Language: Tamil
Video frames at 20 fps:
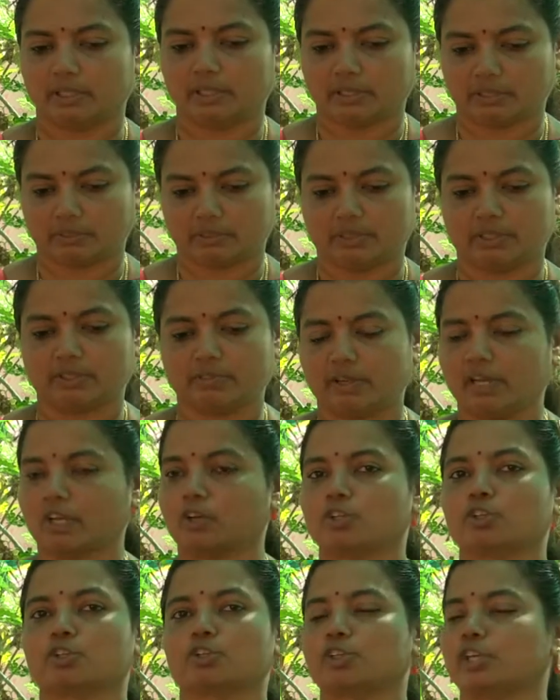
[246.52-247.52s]
இது இதுவே
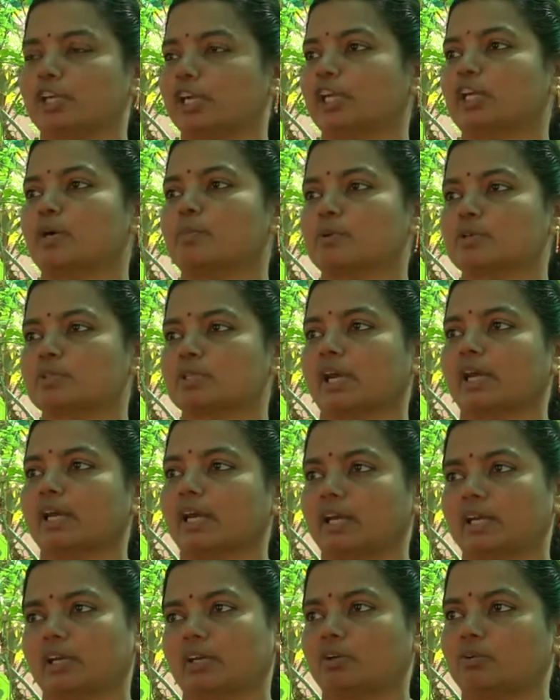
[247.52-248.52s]
கொஞ்சம் கொஞ்சம் டிகம்போஸ் ஆகி
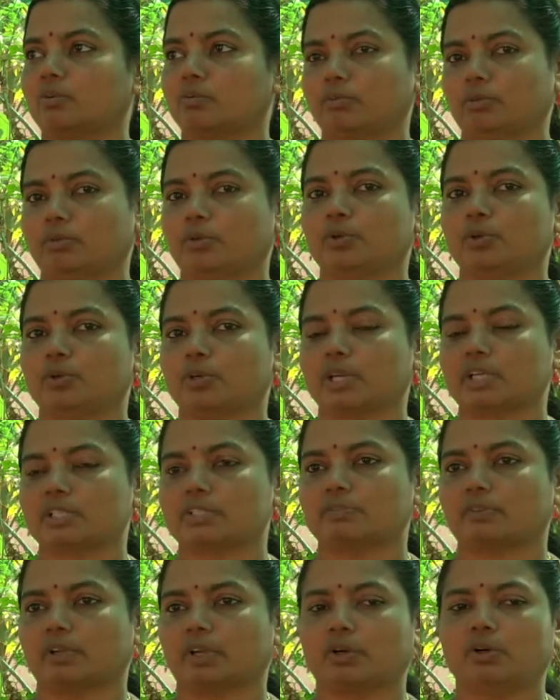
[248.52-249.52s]
ஆகி
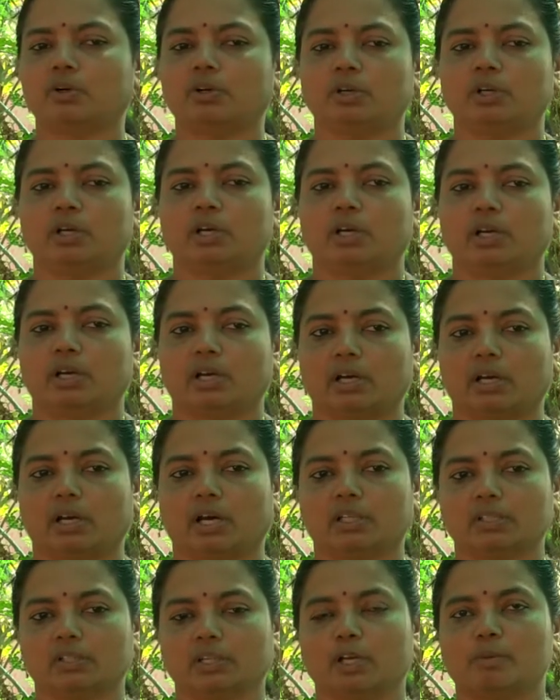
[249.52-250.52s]
நியூட்ரியன்ஸ் வரும்
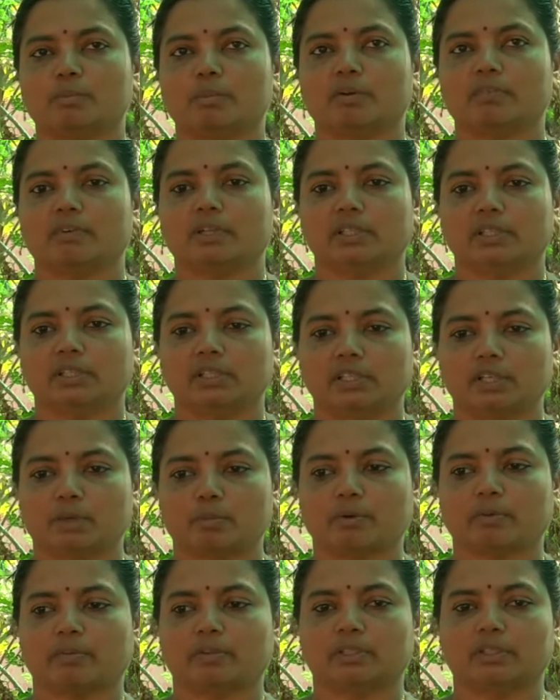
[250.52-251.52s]
அது இல்லாமல் வந்து
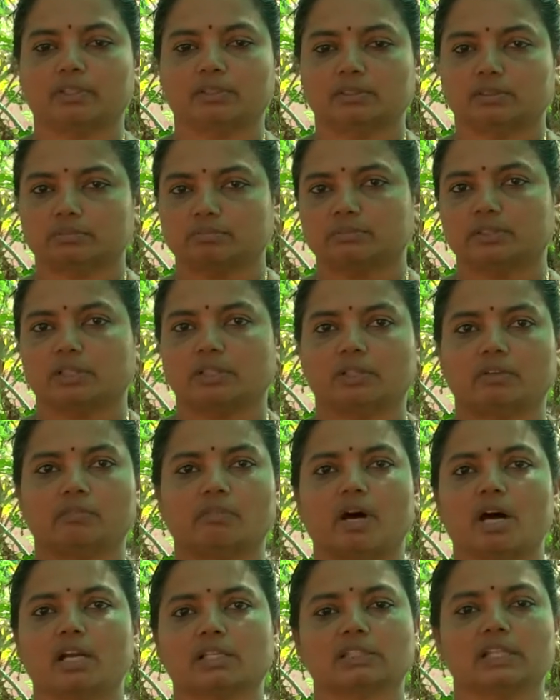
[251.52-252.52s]
நம்ம வந்து
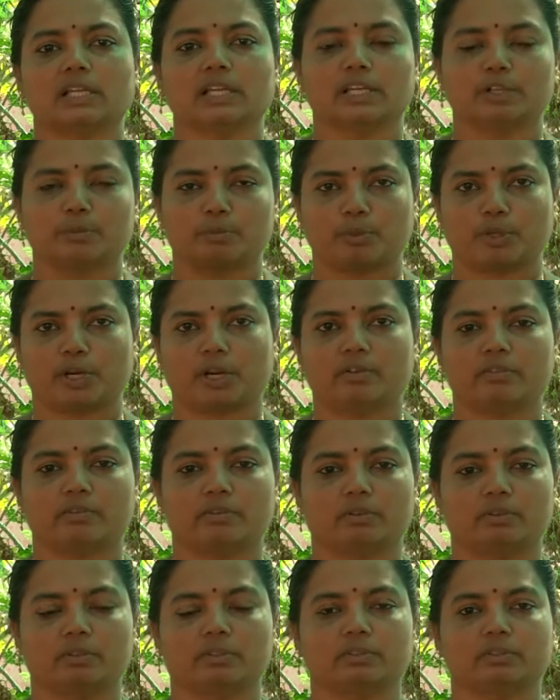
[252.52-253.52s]
வாரத்தில் இருமுறை
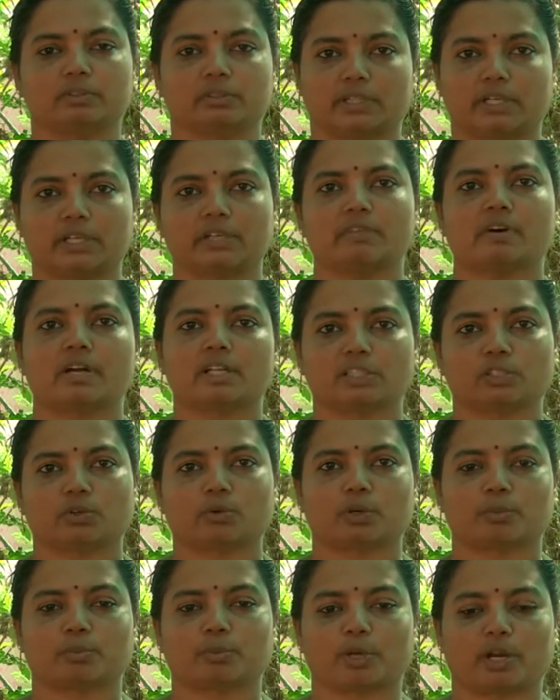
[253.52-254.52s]
ரெண்டு
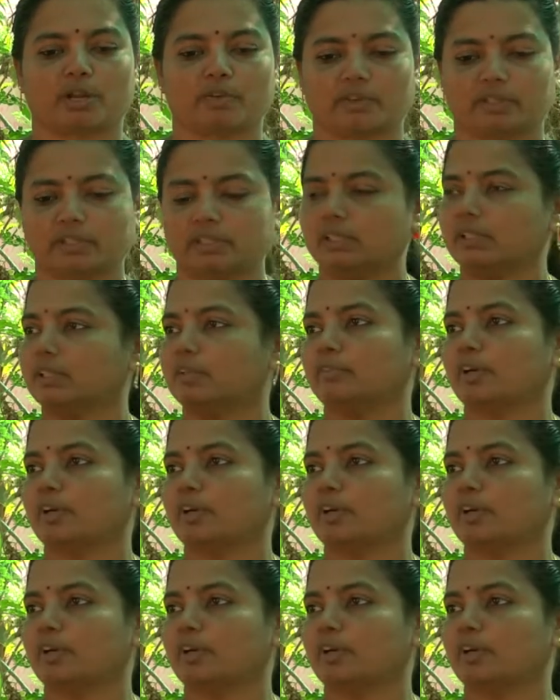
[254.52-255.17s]
வாரத்துக்கு ஒரு முறை வந்து அந்த